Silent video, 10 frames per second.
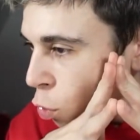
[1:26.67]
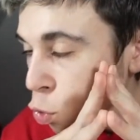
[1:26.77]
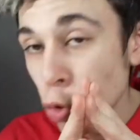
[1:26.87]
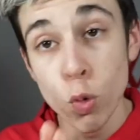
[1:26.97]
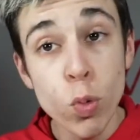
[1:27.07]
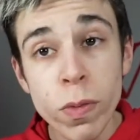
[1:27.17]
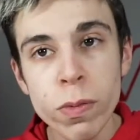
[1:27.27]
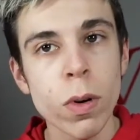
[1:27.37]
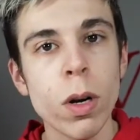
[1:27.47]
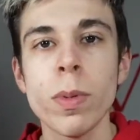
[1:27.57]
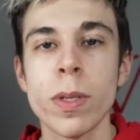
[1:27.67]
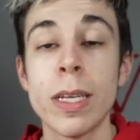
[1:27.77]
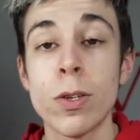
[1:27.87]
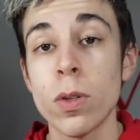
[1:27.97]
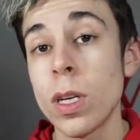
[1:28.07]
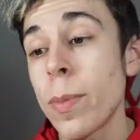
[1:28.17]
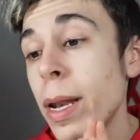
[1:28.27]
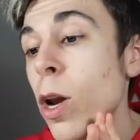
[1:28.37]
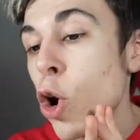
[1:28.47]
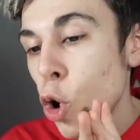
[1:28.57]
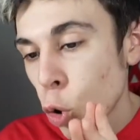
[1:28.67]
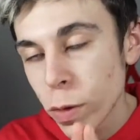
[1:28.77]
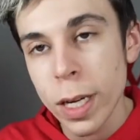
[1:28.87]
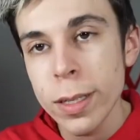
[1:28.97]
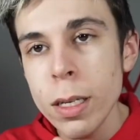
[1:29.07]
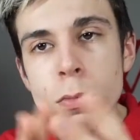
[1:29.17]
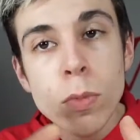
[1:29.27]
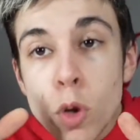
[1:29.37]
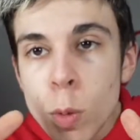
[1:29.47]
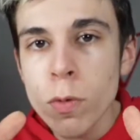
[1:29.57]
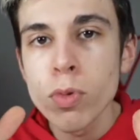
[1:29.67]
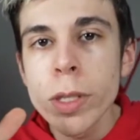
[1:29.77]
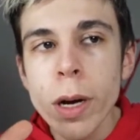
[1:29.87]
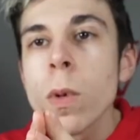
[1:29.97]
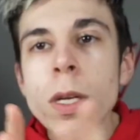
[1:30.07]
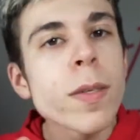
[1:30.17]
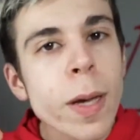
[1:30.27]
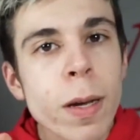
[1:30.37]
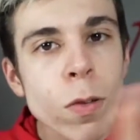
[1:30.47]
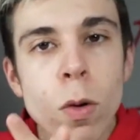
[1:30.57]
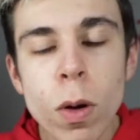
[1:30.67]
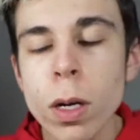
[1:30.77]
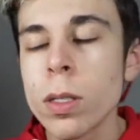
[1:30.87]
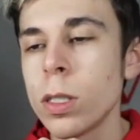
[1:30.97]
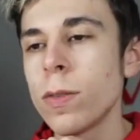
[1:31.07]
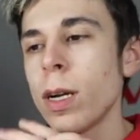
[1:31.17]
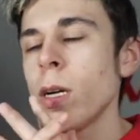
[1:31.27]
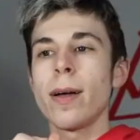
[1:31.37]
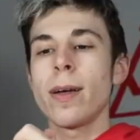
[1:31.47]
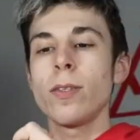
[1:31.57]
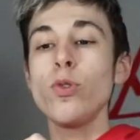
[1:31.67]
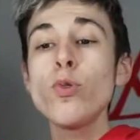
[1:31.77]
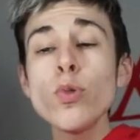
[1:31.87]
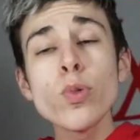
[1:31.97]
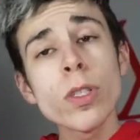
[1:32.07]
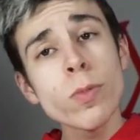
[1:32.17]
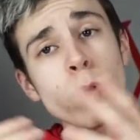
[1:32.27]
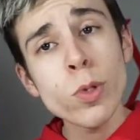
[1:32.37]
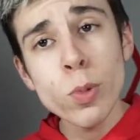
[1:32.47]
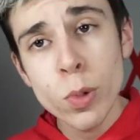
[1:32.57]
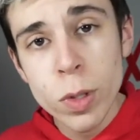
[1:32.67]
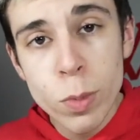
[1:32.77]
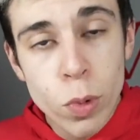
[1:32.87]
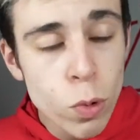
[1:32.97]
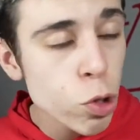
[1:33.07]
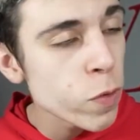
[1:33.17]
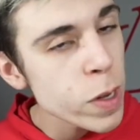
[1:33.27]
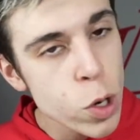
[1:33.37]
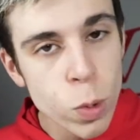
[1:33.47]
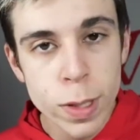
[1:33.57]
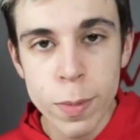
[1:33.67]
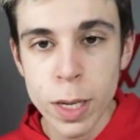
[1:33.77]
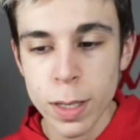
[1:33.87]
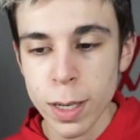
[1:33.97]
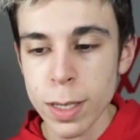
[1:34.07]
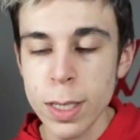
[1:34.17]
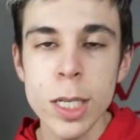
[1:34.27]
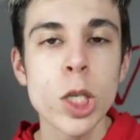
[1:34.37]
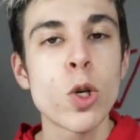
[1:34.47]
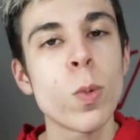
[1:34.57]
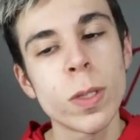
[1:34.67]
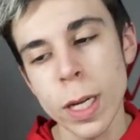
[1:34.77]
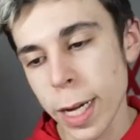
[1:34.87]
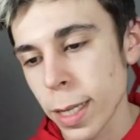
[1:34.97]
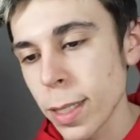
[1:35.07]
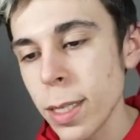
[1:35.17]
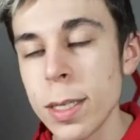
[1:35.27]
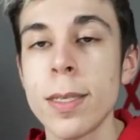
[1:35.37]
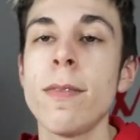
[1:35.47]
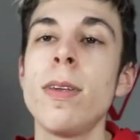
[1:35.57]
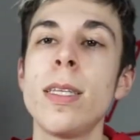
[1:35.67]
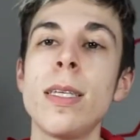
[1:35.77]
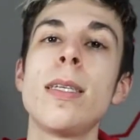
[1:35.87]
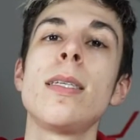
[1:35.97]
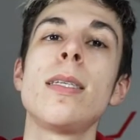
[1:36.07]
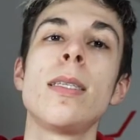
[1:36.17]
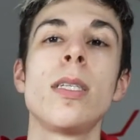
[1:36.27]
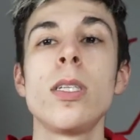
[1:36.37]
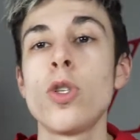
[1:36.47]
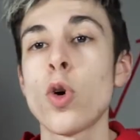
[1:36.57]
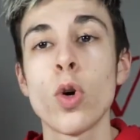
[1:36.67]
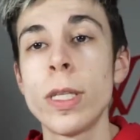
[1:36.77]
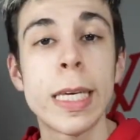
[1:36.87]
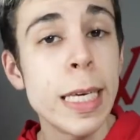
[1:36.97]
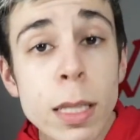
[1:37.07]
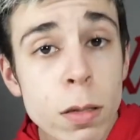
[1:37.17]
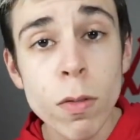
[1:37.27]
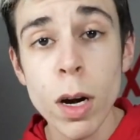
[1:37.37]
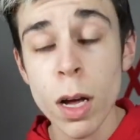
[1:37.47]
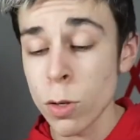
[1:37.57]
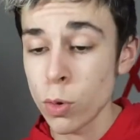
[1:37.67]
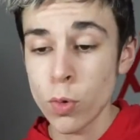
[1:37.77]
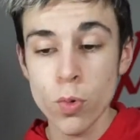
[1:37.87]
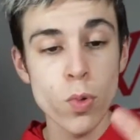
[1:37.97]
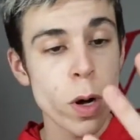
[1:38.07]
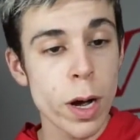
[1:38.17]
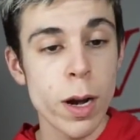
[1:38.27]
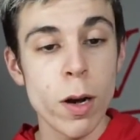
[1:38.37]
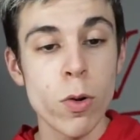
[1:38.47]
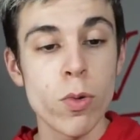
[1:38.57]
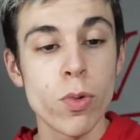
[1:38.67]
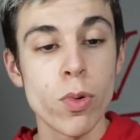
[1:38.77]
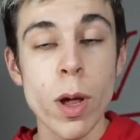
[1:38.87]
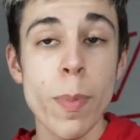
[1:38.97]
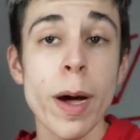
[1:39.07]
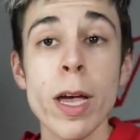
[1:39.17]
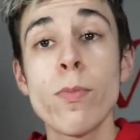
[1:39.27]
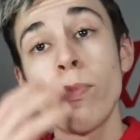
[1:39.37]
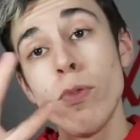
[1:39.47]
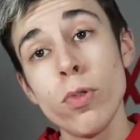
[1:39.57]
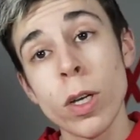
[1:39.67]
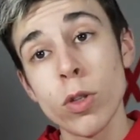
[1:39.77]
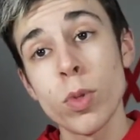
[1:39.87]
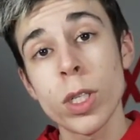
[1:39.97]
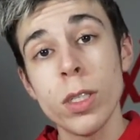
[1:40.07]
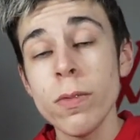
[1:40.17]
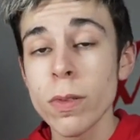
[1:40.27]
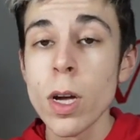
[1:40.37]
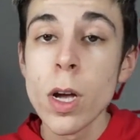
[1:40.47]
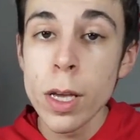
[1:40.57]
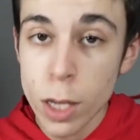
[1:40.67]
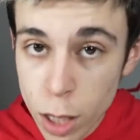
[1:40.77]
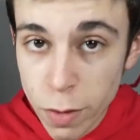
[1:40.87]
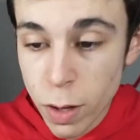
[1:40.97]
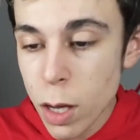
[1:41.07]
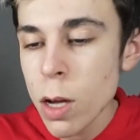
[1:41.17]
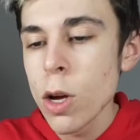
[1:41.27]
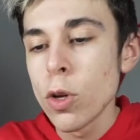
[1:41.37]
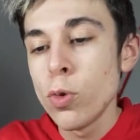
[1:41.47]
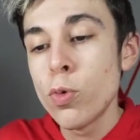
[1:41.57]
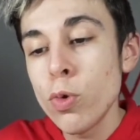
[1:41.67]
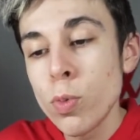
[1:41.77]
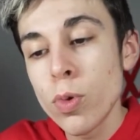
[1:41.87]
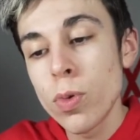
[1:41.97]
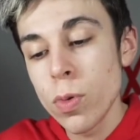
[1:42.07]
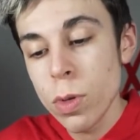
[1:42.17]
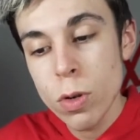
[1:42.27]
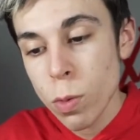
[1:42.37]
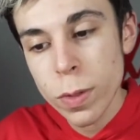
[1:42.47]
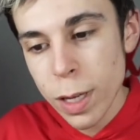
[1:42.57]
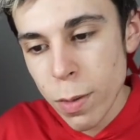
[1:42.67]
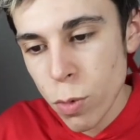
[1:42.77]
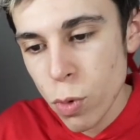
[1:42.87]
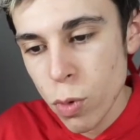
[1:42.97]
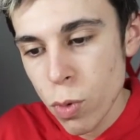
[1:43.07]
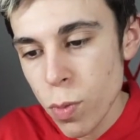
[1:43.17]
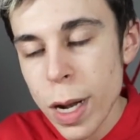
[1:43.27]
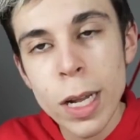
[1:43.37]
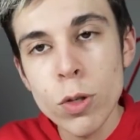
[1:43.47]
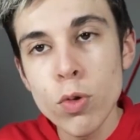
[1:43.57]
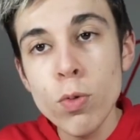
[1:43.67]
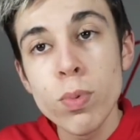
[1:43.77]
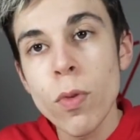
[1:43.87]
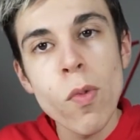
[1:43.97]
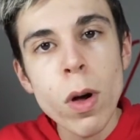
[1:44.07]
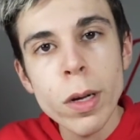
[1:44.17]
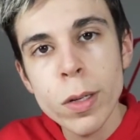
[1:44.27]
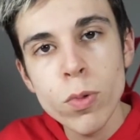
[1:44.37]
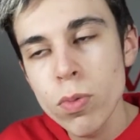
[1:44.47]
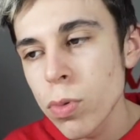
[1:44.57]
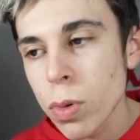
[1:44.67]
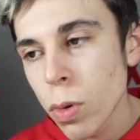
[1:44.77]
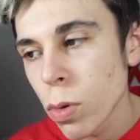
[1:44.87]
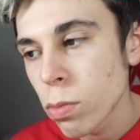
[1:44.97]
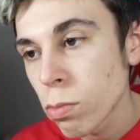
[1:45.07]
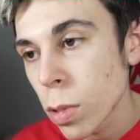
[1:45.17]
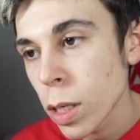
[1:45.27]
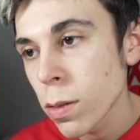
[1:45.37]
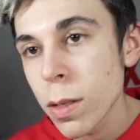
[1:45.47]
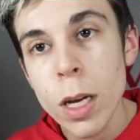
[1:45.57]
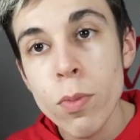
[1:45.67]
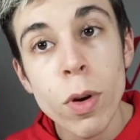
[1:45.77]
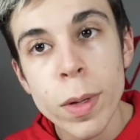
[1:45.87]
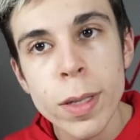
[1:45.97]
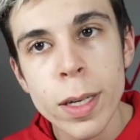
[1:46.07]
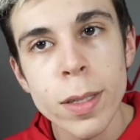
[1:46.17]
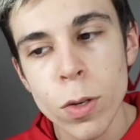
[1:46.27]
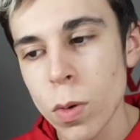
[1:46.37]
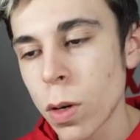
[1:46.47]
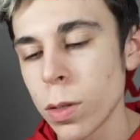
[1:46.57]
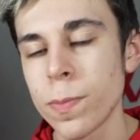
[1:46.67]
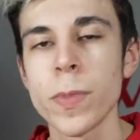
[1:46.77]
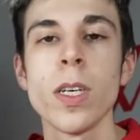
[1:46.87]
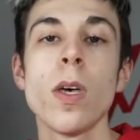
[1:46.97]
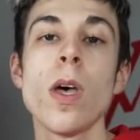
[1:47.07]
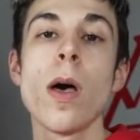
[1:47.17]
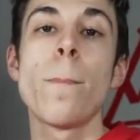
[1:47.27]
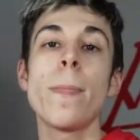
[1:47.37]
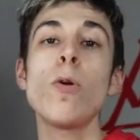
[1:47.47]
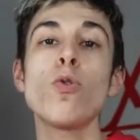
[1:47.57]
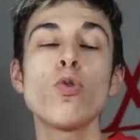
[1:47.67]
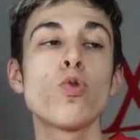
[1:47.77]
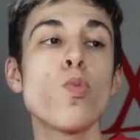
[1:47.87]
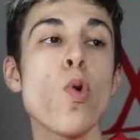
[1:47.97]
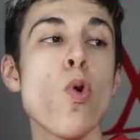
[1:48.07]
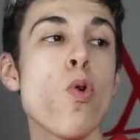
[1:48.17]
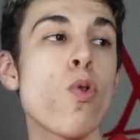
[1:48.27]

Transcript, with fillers: de ouf, voilà, parce qu'elle est sortie à peine l'an dernier. Comment vous dire, c'est assez récent, hein, euh, voilà. du coup, tout simplement, je me suis dit, bon, je vais commencer à m'y intéresser. J'ai commencé à regarder, est-ce qu'il y avait des, genre, des kits, voilà, du coup, l'appareil plus un objectif, il y en avait. Du coup, je me suis commencé à me mettre là-dessus pour voir, écoute, qui allait pouvoir m'intéresser quoi. Hein. Malheureusement,